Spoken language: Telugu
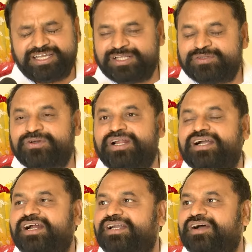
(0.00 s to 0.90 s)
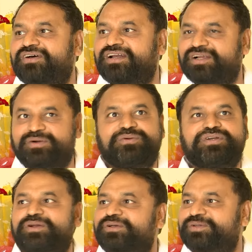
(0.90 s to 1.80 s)
ఏందో నాకు ఆ టవర్ లెక్కుడు
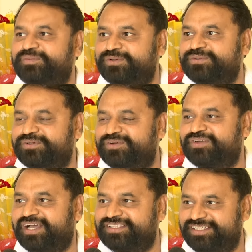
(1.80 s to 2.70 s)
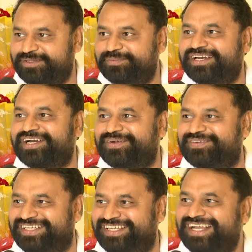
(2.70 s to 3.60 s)
కిరోసిన్ పోసుకునే ఫ్యాన్ సిట్
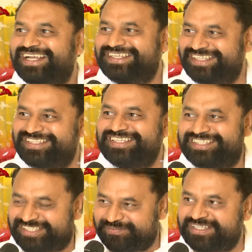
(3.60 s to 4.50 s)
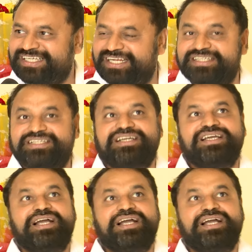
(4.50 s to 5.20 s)
పెరగడం ఇది ఇది సమస్య అయింది